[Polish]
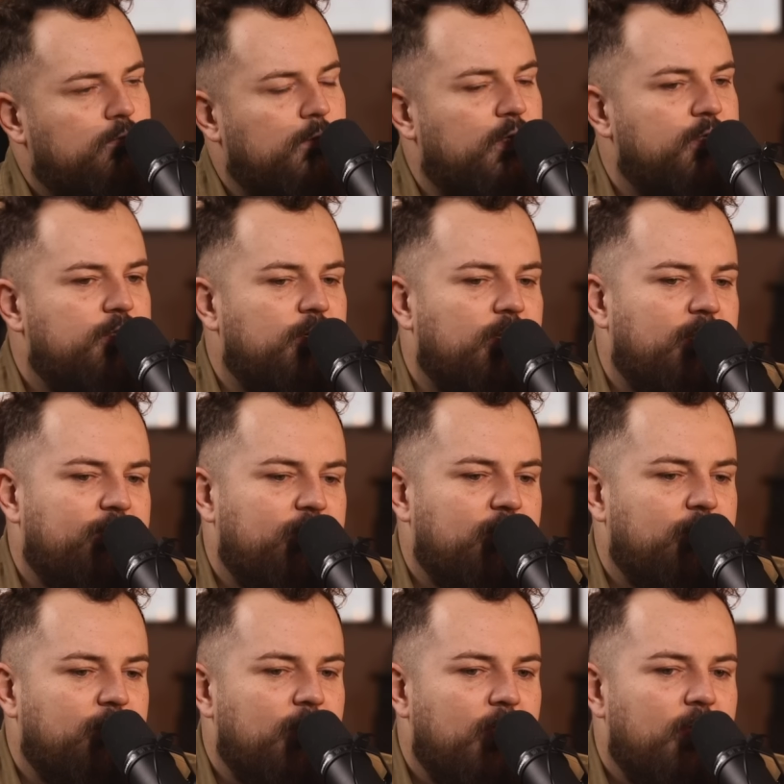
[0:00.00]
No i ciągle w
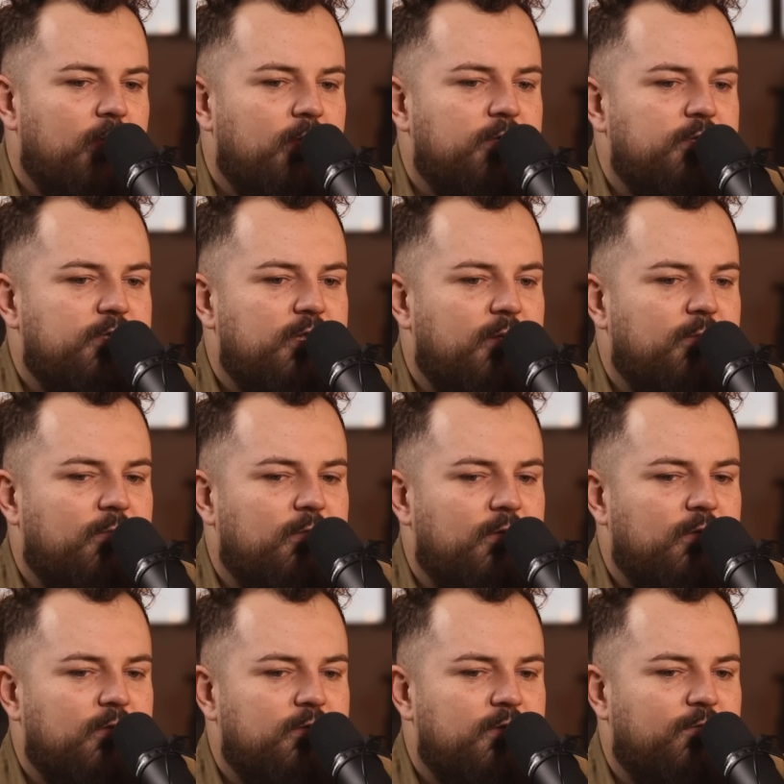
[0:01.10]
tym gdzieś tam
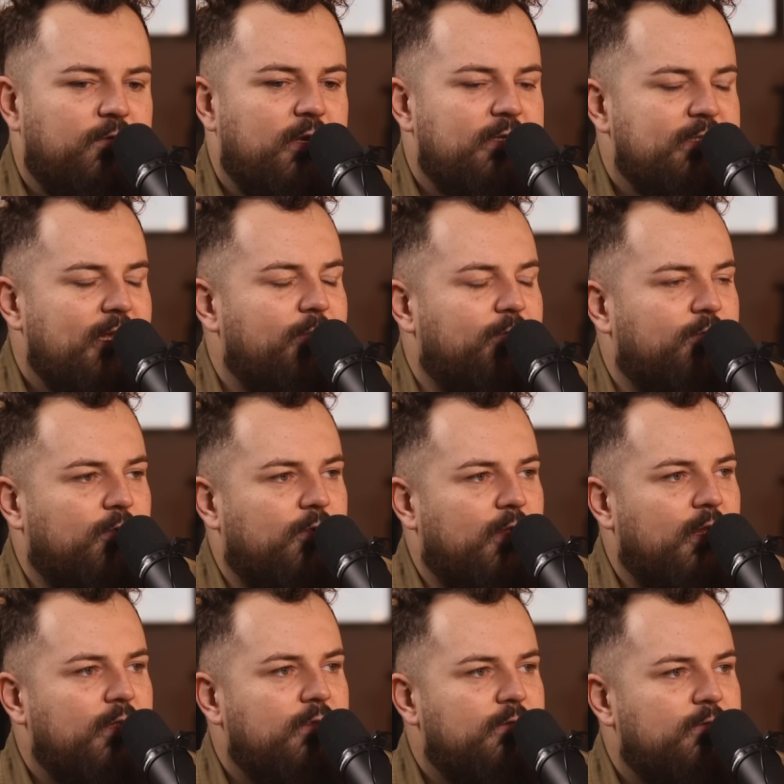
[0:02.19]
e, się wkręcamy w to,
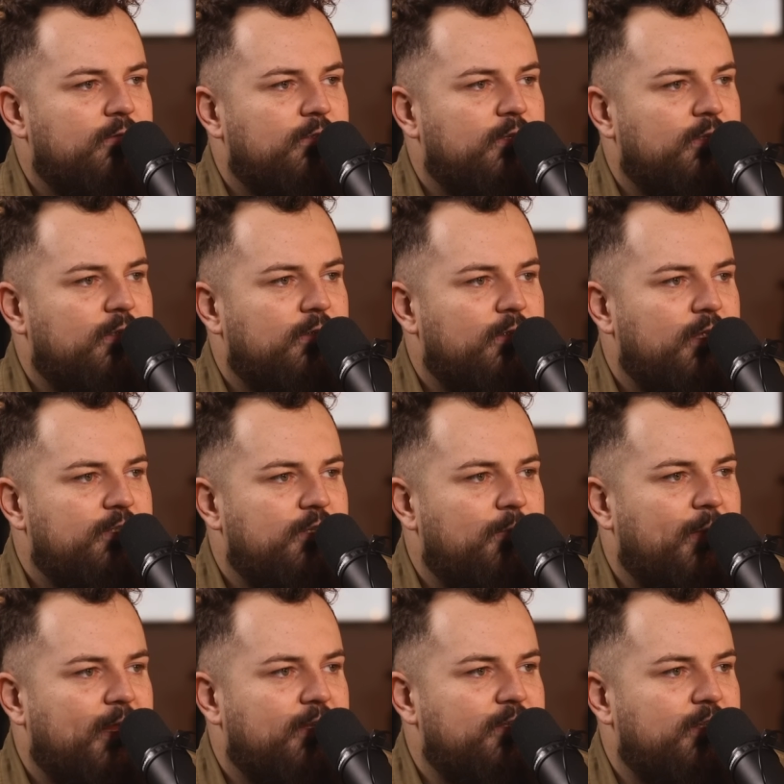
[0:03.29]
nie? Że jeszcze
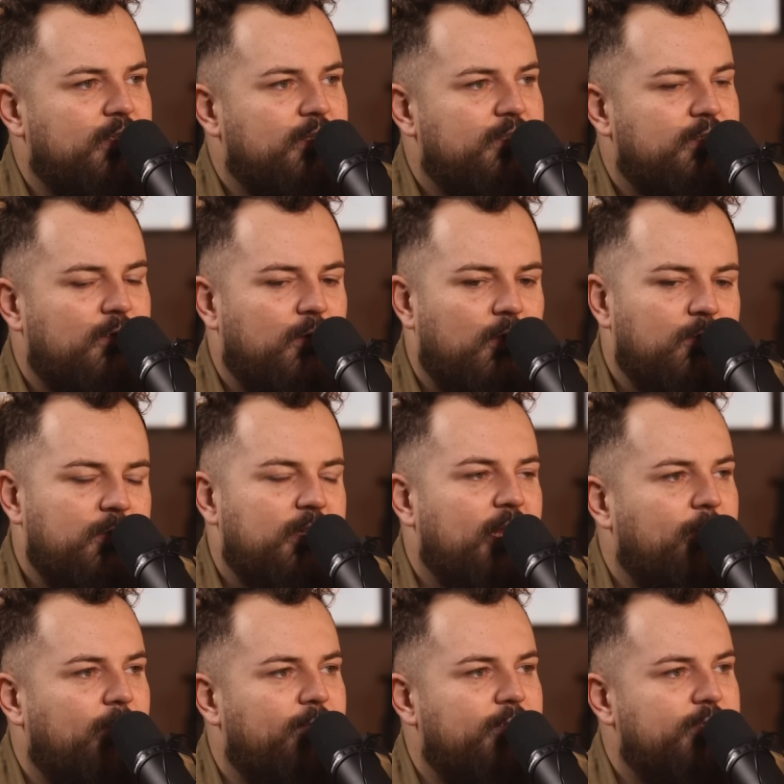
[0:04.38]
bardziej, jeszcze on mi
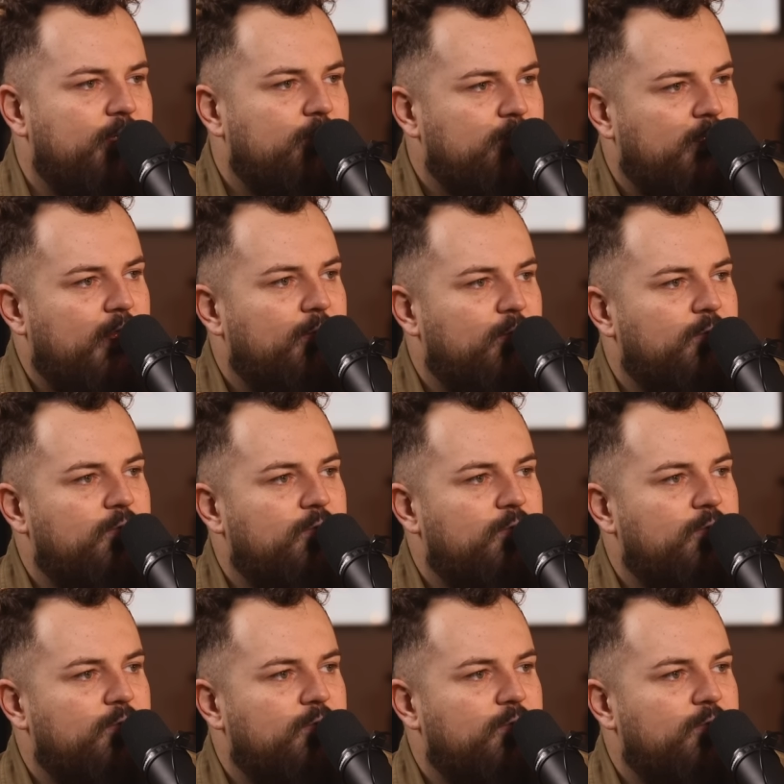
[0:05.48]
tak powiedział, to ja mu